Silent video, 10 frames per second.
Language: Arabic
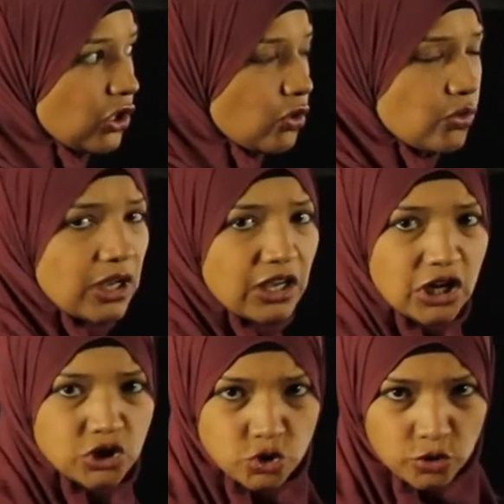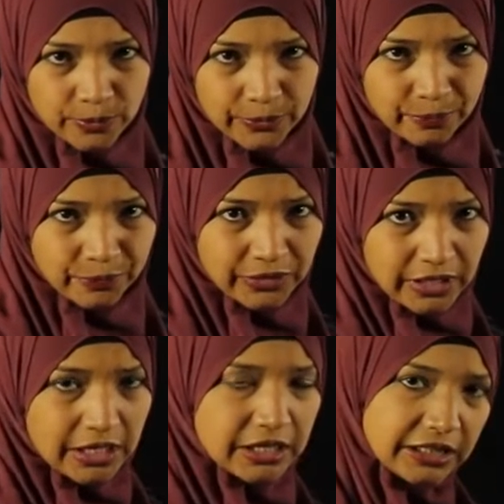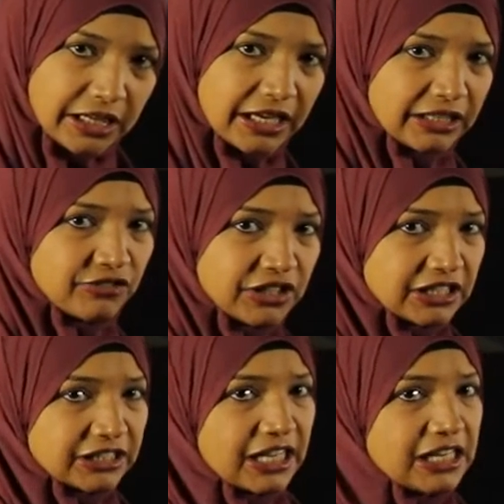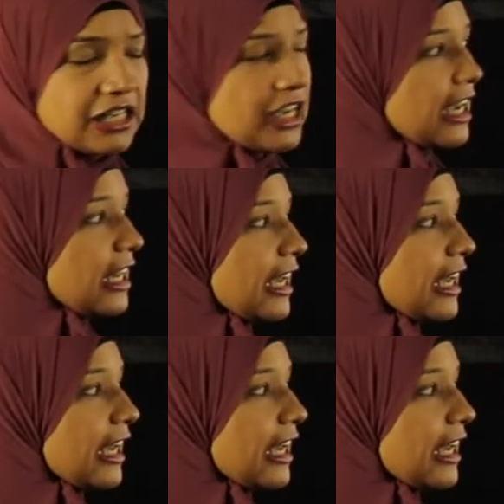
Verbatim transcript: اللي هو الشرب نرجع نفتكر تاني